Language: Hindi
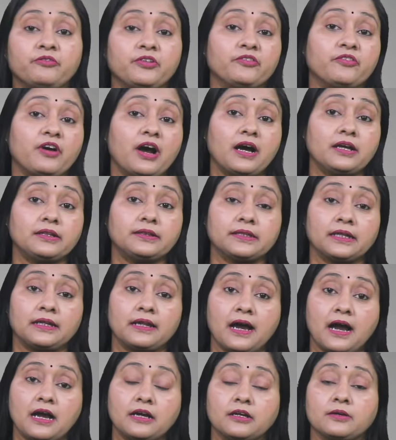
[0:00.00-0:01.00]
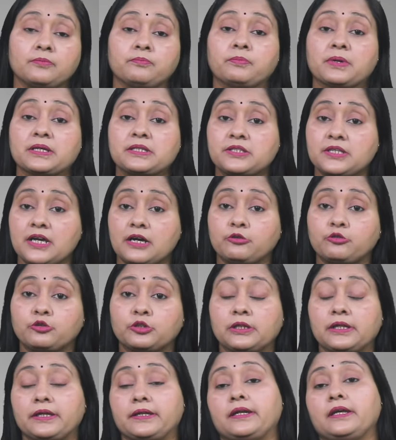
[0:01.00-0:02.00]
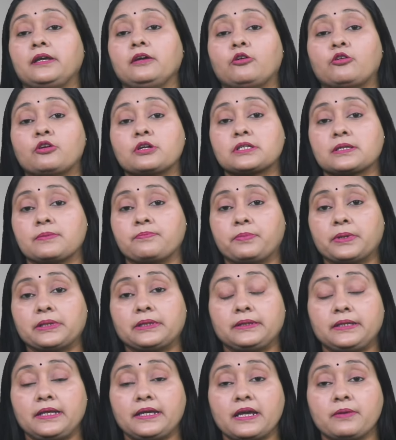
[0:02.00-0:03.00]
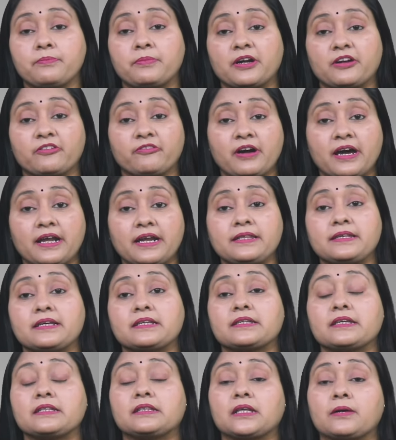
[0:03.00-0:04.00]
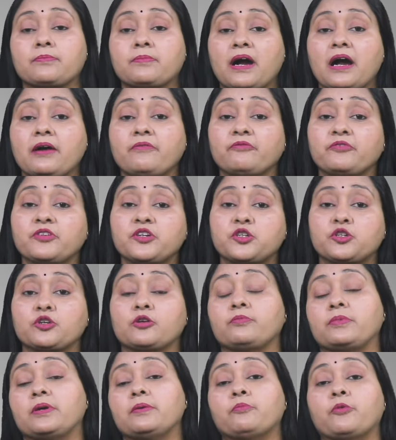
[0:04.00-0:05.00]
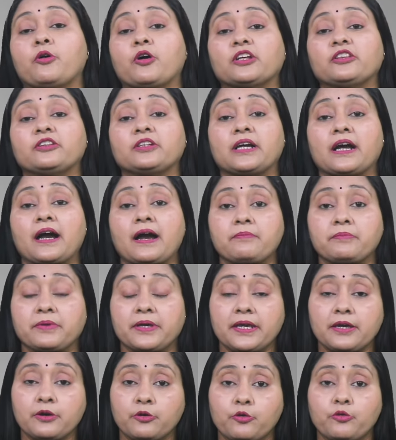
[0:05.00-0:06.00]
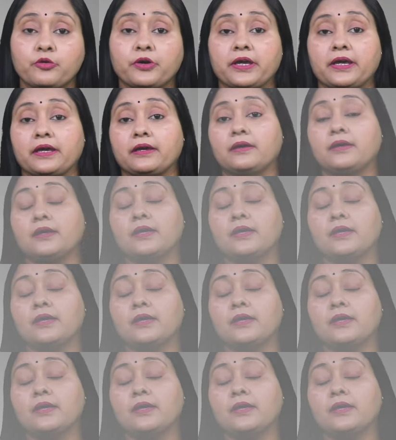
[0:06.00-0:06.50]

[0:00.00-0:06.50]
विवाह तलाक बच्चा गोद लेने और संपत्ति के बंटवारे जैसे तमाम विषयों में बहुत काम के होंगे